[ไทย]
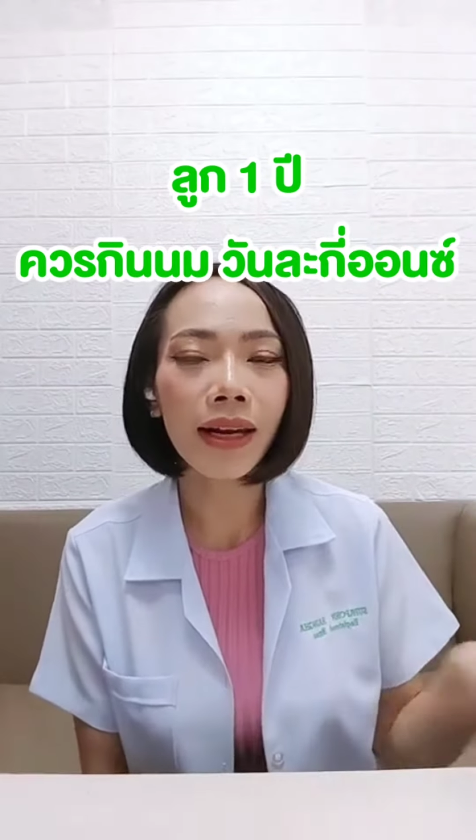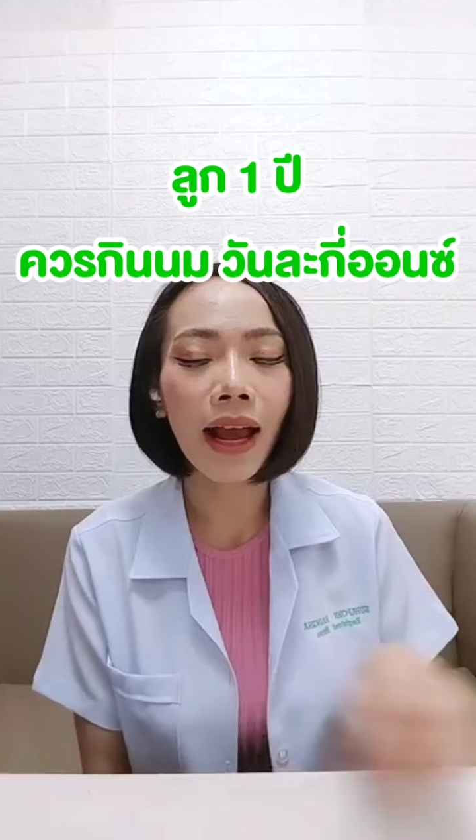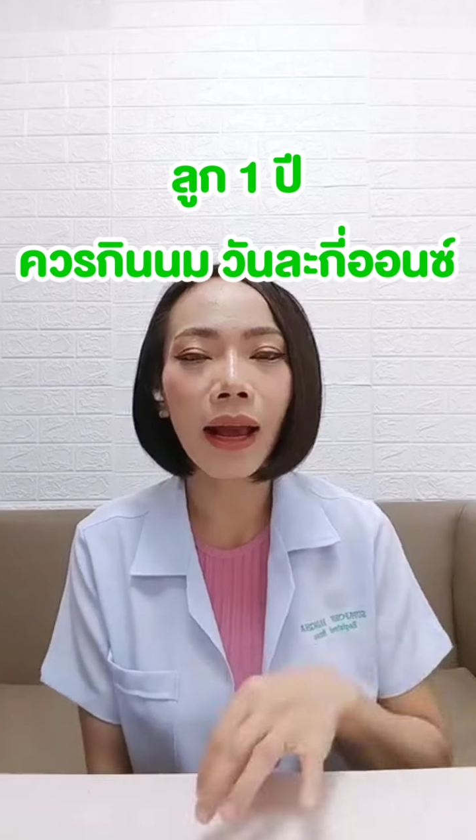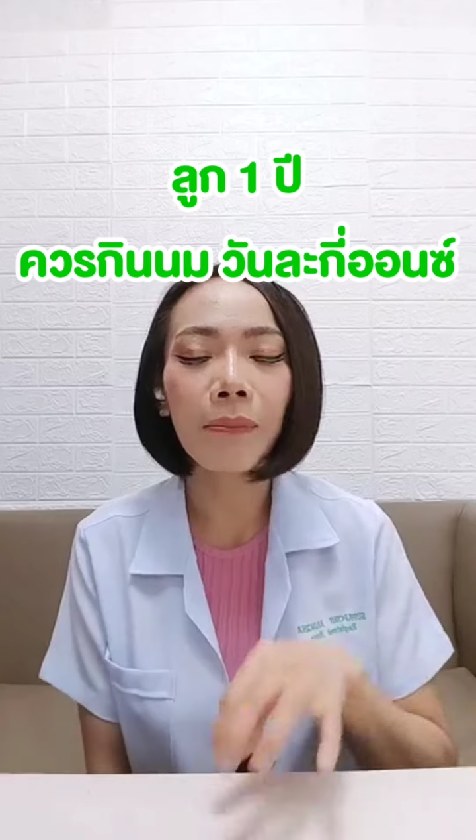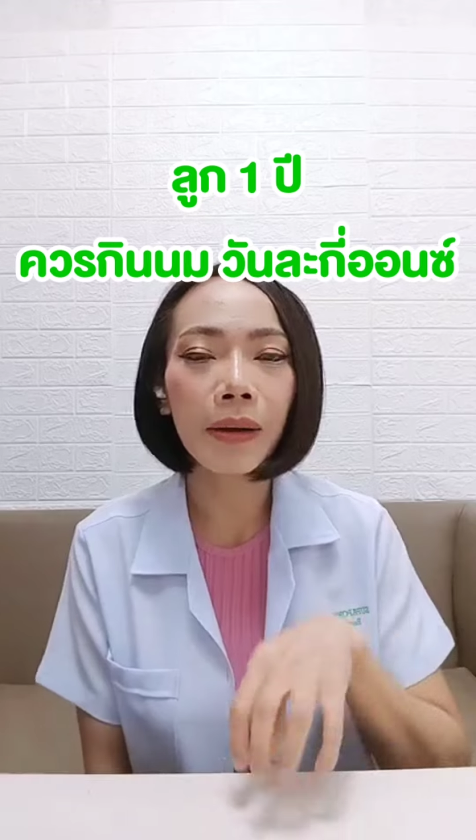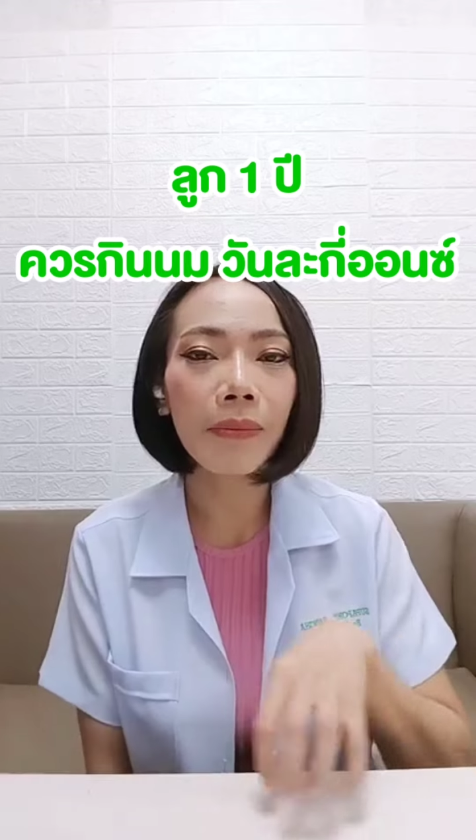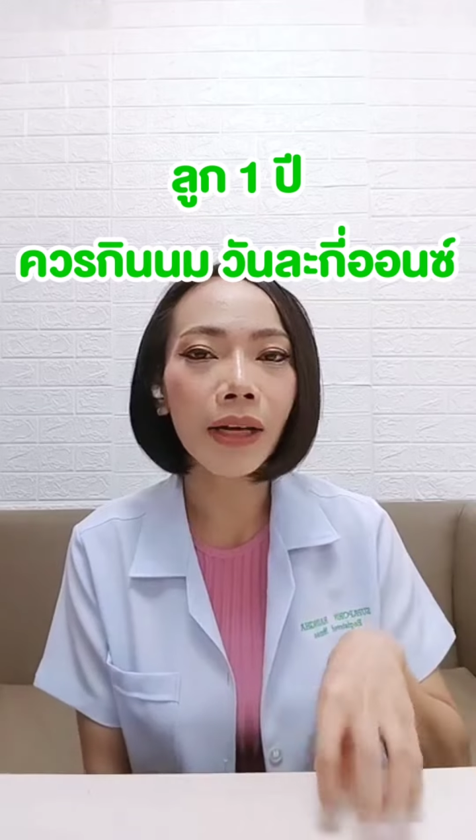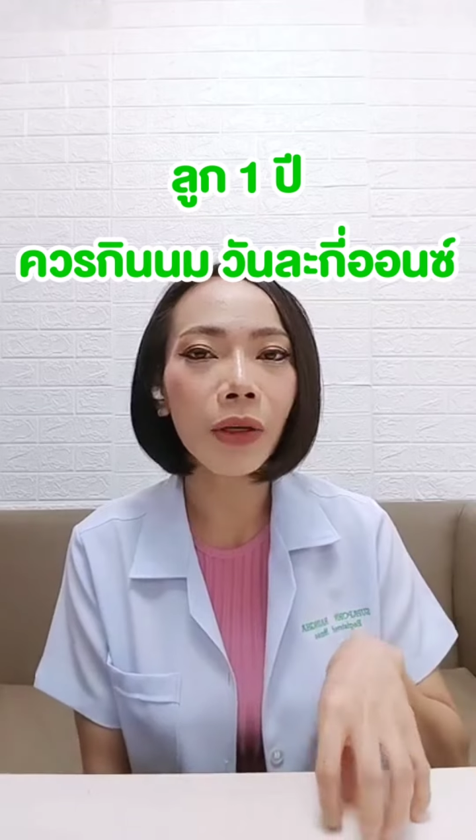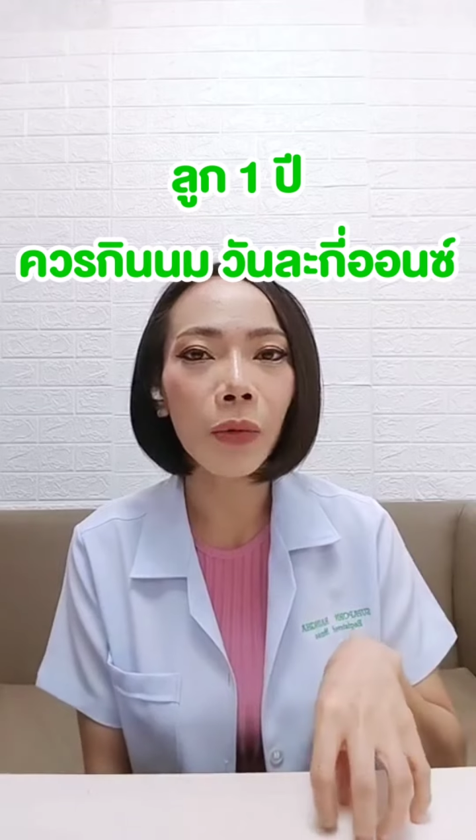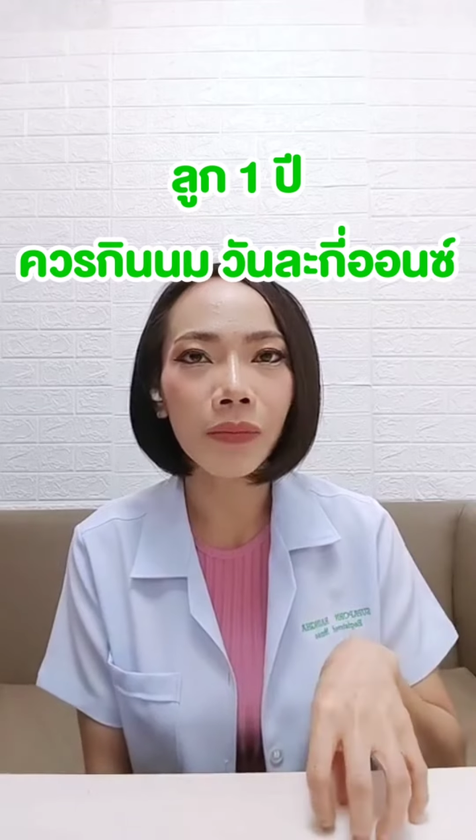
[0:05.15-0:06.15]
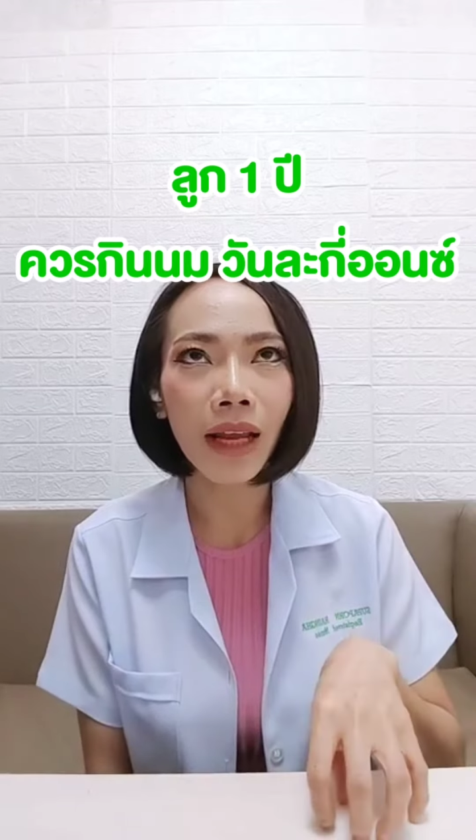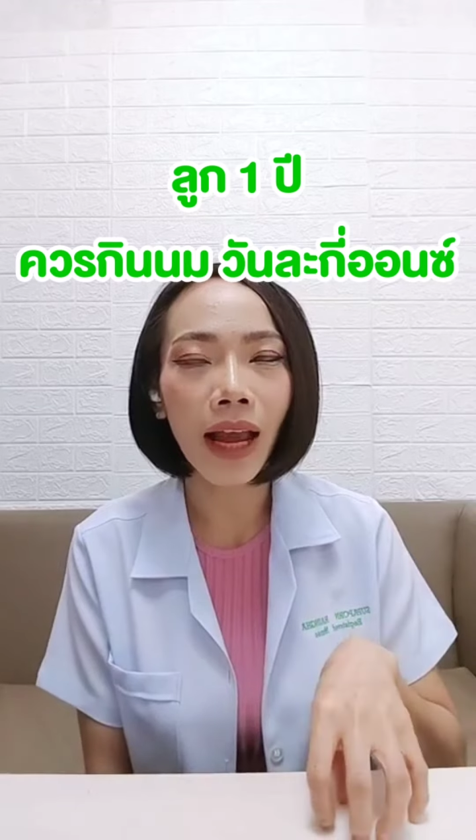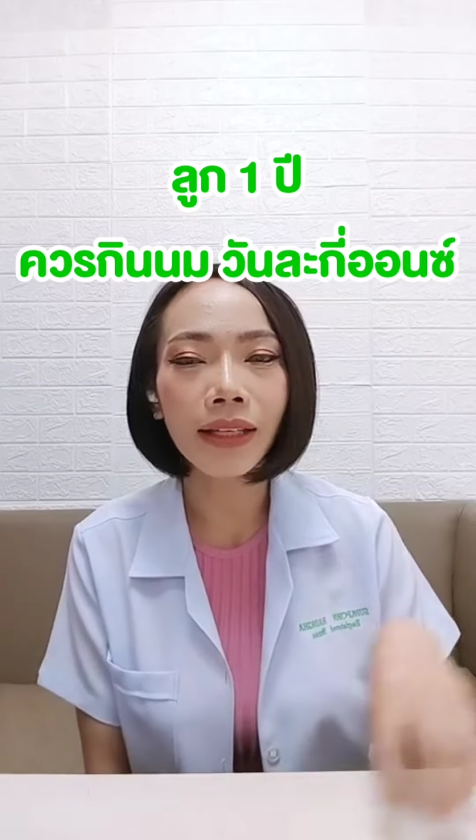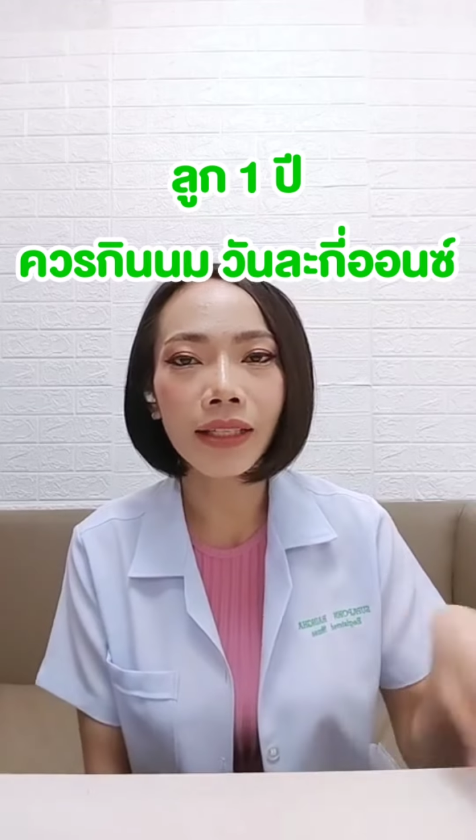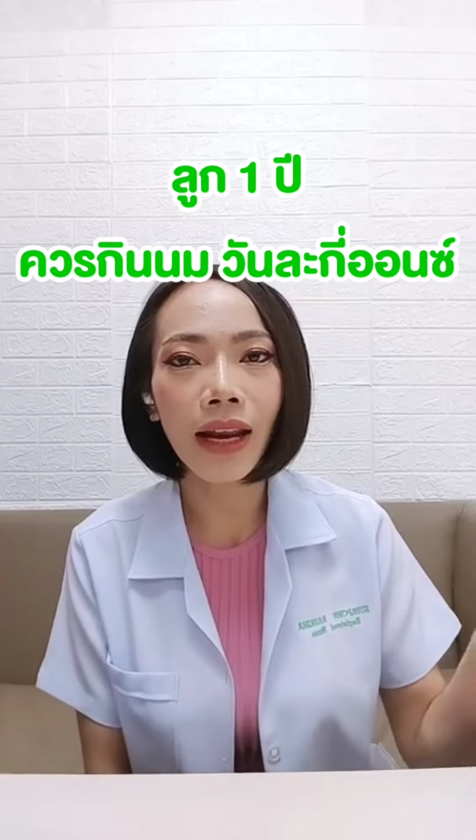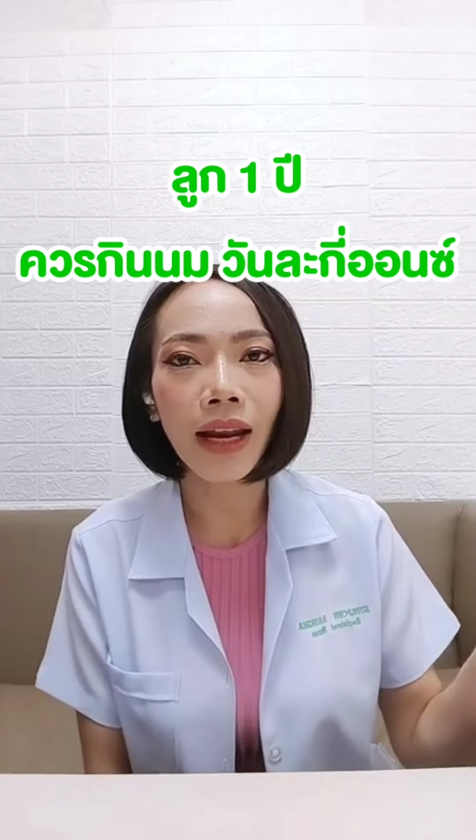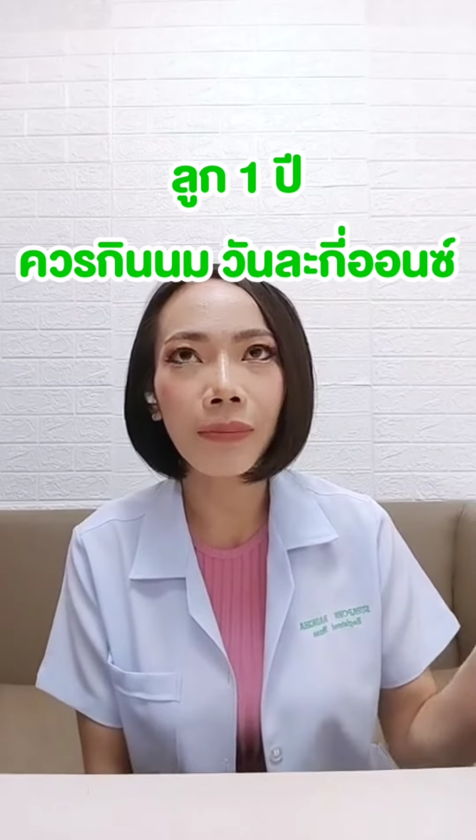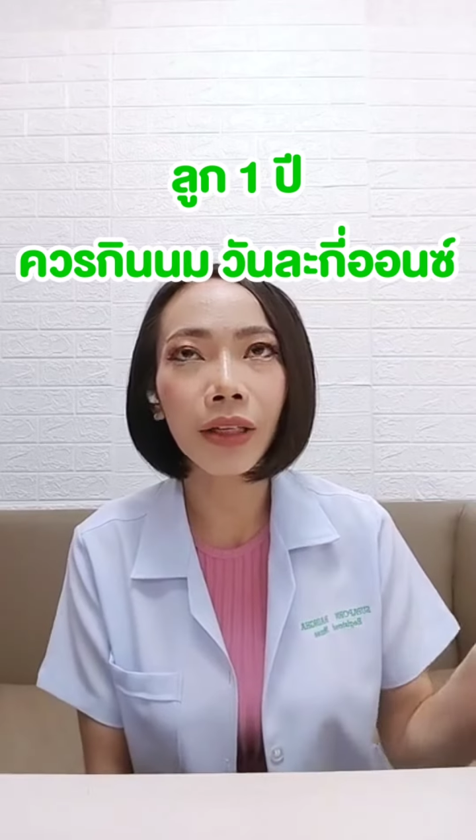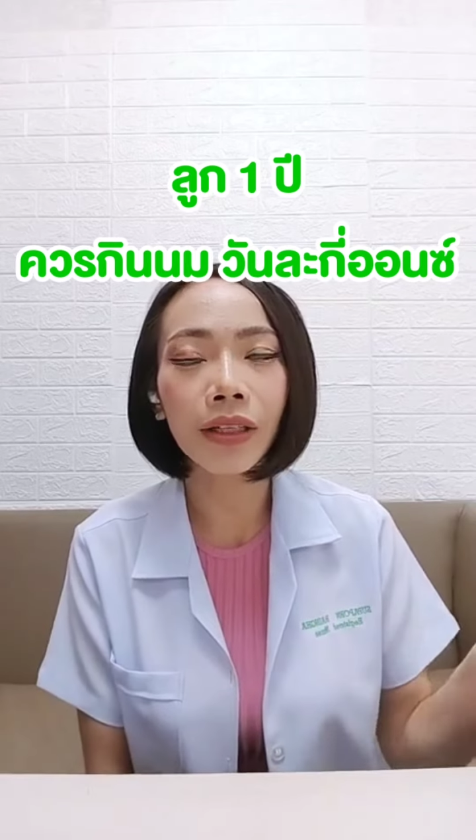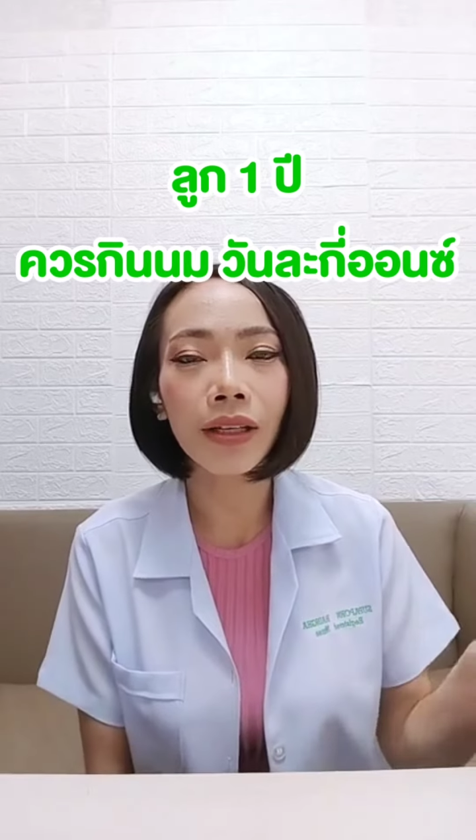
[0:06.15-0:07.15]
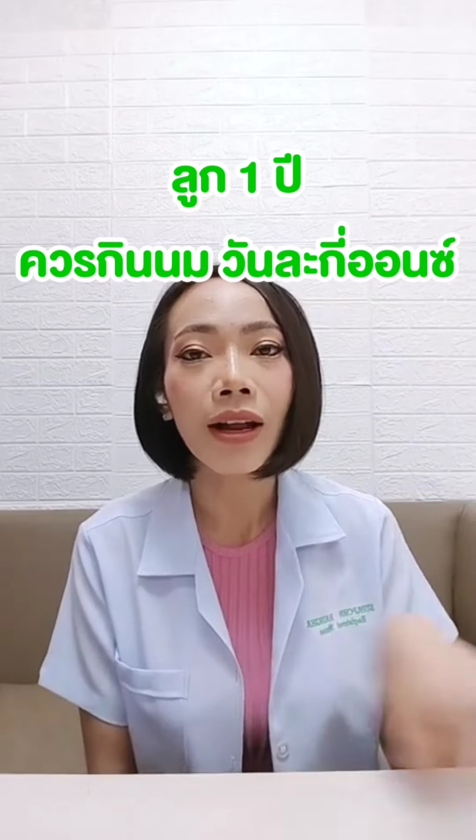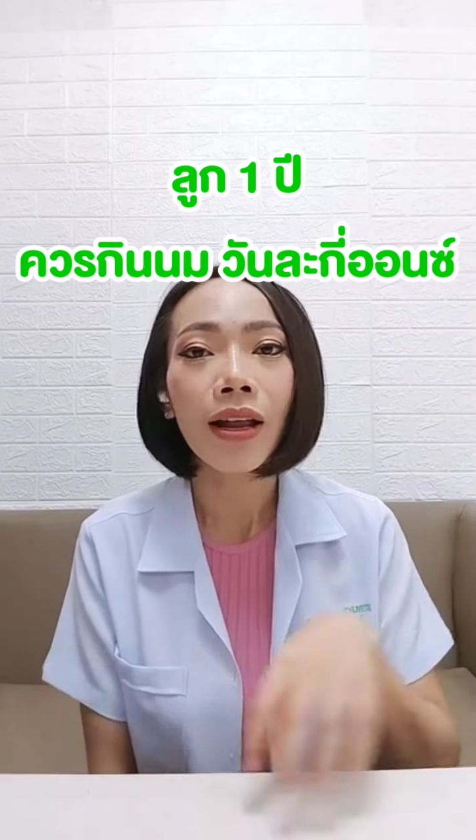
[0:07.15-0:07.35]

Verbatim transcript: นะคะ ปริมาณนมนะคะที่แนะนำก็คือ